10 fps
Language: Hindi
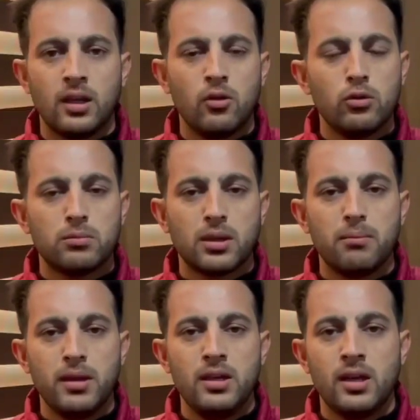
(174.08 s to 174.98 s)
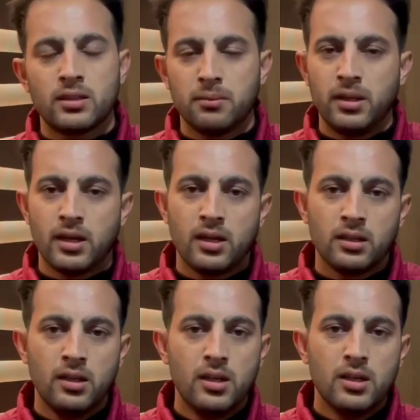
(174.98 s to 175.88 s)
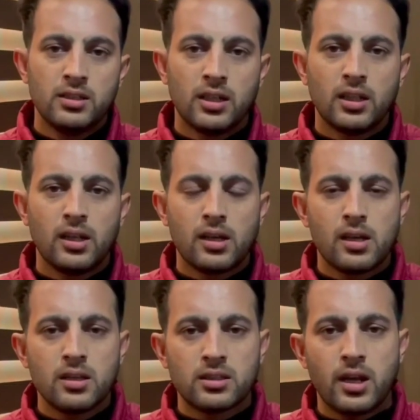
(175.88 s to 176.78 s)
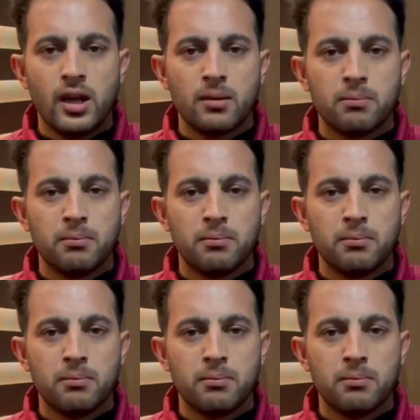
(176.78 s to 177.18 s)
था उन सब में ये सब देखा जाता था कि किस तरह एक